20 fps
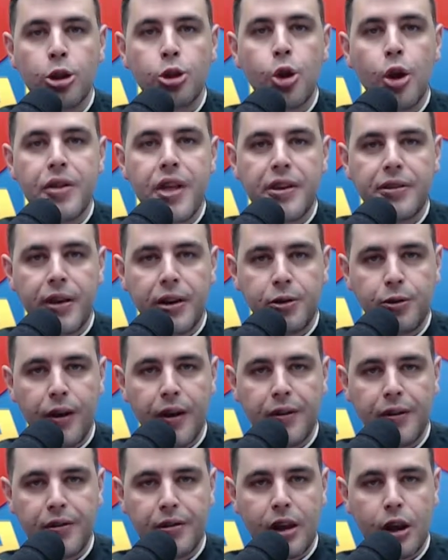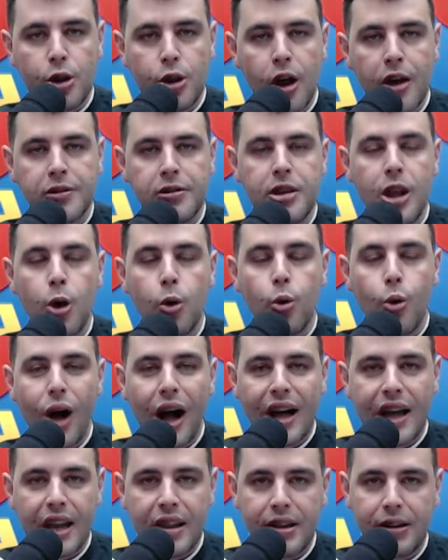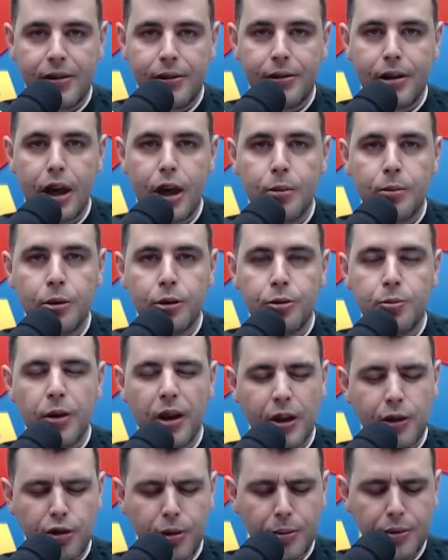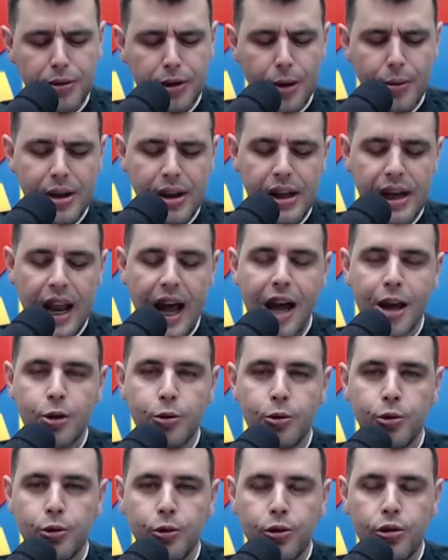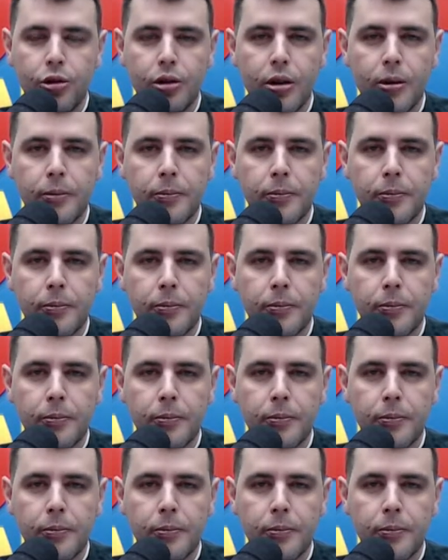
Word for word: todas as vezes que nós não o agradecemos, porque somos tão ingratos.